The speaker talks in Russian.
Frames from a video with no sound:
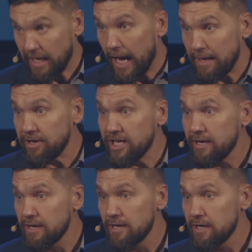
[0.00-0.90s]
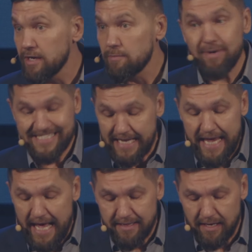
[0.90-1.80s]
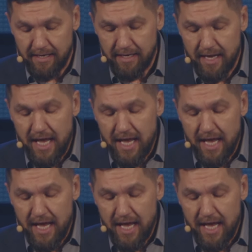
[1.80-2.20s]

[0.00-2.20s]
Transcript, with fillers: Аминь. Постоянно.